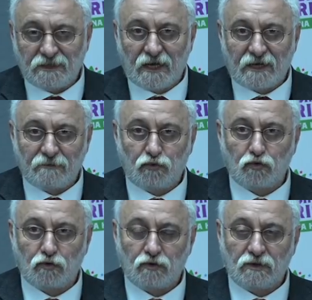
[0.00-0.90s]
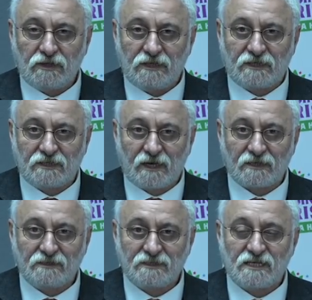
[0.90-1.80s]
İdare bu e,
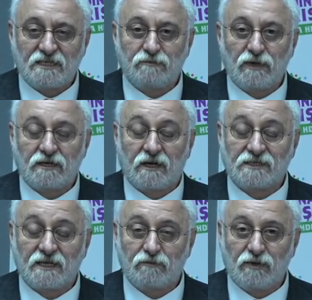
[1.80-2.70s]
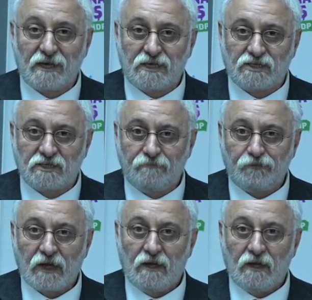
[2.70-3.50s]
iktidarın seçimleri kazanabilmek için